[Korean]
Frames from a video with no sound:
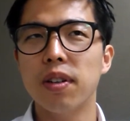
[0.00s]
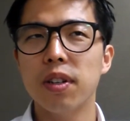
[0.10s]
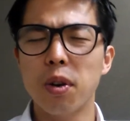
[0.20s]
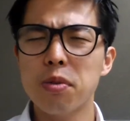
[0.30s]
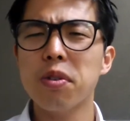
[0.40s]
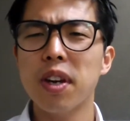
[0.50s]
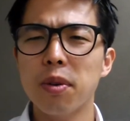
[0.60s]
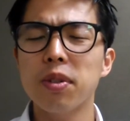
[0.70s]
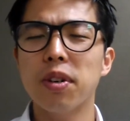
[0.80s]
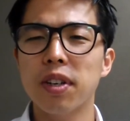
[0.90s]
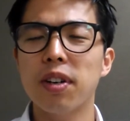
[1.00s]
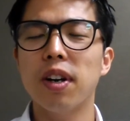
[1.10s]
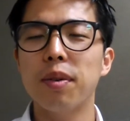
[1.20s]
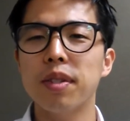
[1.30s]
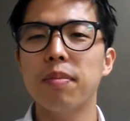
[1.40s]
영국 계열로
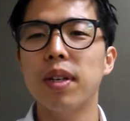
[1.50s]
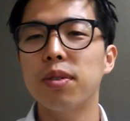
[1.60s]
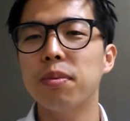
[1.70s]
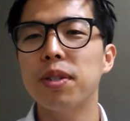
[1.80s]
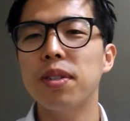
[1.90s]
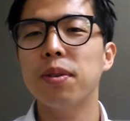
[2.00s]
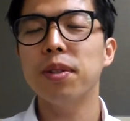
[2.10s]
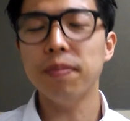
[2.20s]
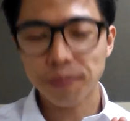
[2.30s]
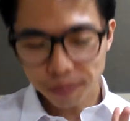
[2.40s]
전기열하고 있습니다. 두 번째로는